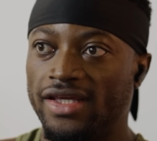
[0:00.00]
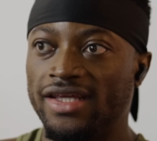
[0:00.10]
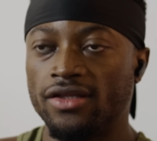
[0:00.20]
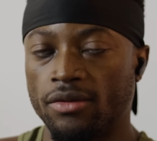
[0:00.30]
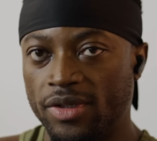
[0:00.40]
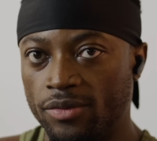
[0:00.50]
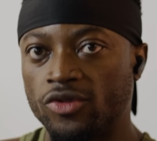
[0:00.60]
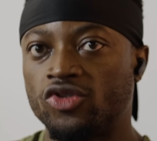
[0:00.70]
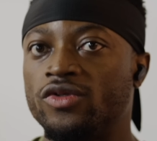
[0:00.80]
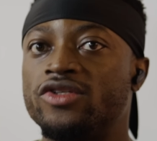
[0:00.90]

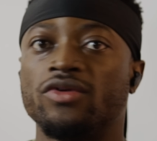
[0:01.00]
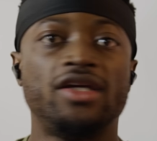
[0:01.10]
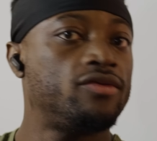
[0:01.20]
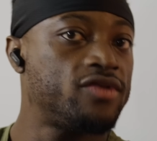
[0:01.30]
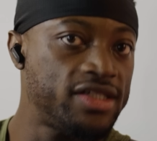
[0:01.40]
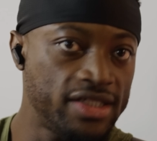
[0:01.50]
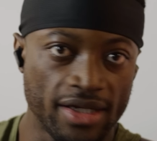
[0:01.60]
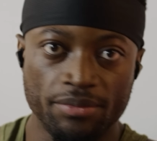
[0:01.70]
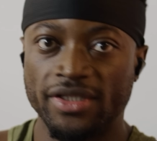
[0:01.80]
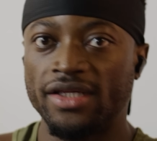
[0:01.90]
énormément joué sur les consignes
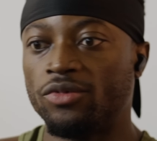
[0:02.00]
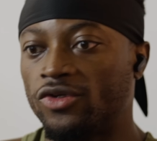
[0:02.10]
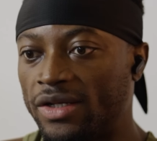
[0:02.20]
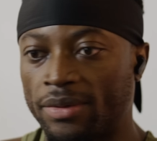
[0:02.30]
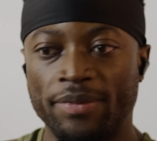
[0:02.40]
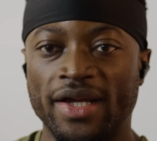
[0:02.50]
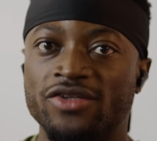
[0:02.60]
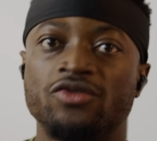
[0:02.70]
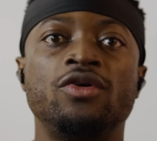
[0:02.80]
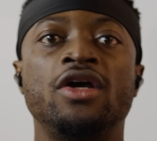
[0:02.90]
à appliquer pendant la
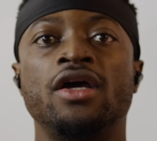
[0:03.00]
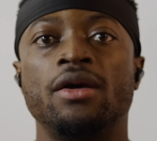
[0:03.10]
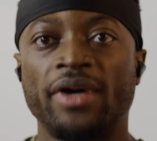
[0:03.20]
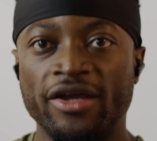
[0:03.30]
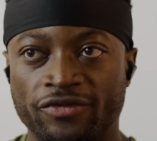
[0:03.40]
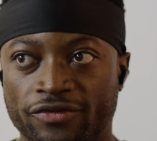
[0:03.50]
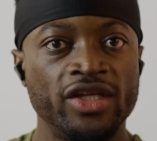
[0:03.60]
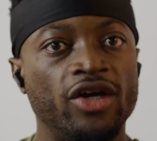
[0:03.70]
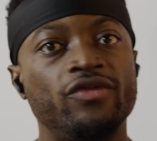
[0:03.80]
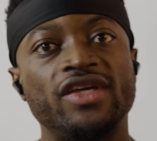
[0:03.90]
préparation. Bref, on
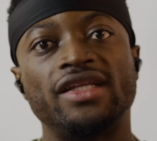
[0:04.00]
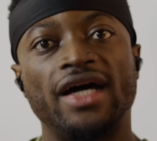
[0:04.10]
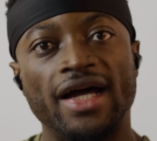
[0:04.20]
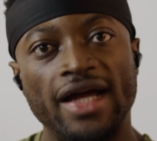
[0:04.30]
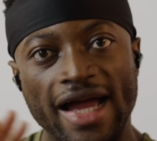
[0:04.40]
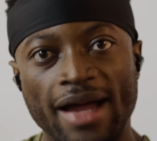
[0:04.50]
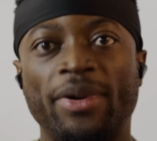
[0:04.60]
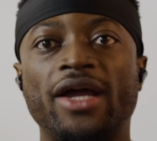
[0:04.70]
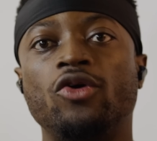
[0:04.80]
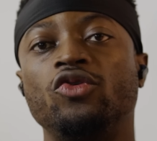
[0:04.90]
y reviendra
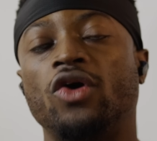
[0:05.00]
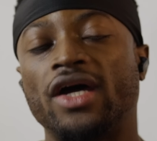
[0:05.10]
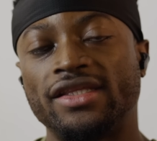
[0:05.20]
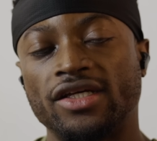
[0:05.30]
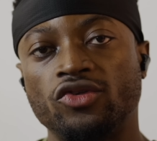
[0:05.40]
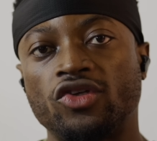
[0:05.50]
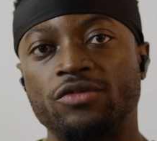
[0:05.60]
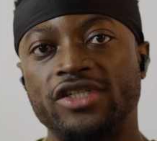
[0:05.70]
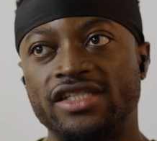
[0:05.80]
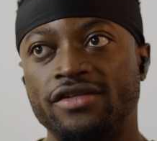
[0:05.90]
après qu'on aura atteint notre
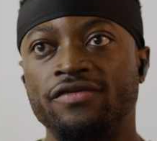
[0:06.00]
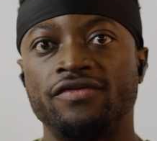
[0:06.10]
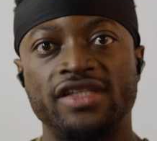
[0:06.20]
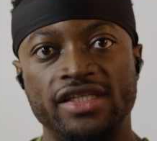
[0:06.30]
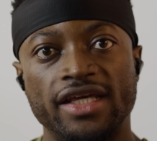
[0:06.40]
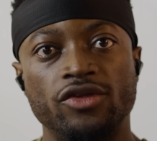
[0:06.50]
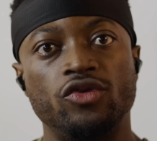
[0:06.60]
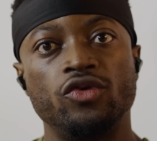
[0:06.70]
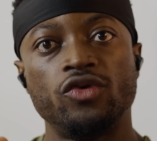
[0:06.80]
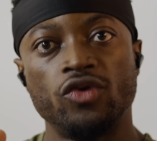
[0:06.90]
objectif qui est
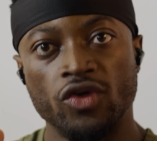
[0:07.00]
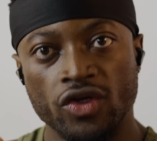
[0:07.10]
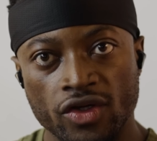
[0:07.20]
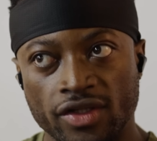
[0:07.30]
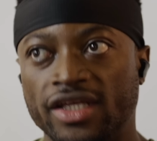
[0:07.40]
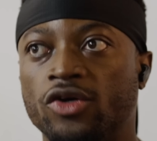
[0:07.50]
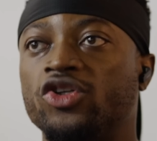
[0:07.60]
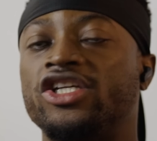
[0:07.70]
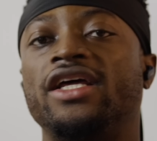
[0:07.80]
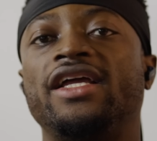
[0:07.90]
de
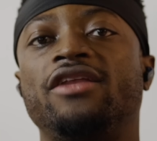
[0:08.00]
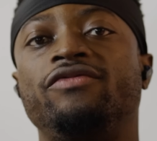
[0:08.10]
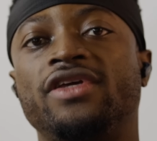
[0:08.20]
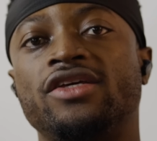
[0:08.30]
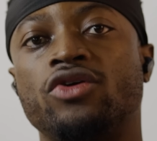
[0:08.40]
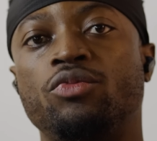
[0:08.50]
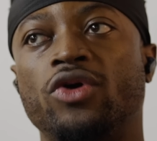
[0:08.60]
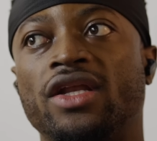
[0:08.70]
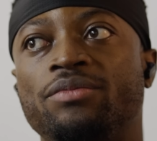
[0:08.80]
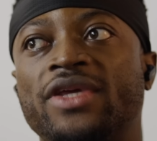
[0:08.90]
décrocher la qualification
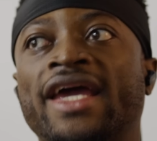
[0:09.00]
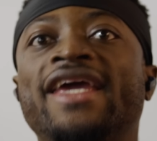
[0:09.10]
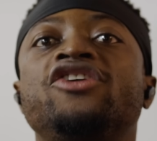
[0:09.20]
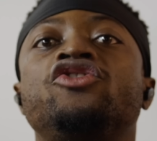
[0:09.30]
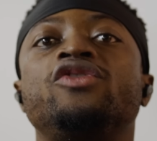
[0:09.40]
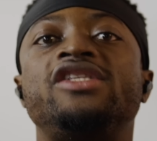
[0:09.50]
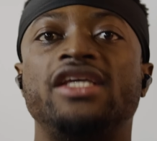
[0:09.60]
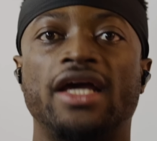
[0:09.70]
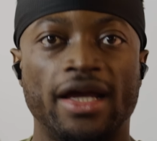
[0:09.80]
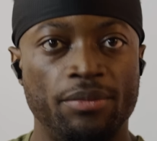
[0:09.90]
pour Olympia. Et je
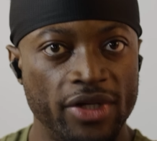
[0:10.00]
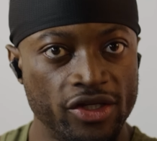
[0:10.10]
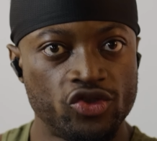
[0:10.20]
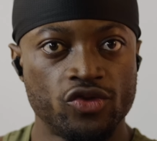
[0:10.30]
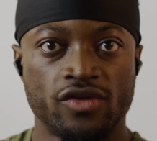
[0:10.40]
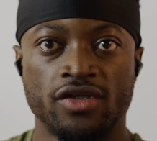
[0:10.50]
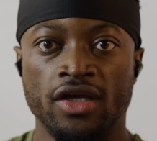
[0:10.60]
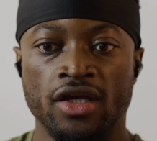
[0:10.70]
tiens à rappeler une chose.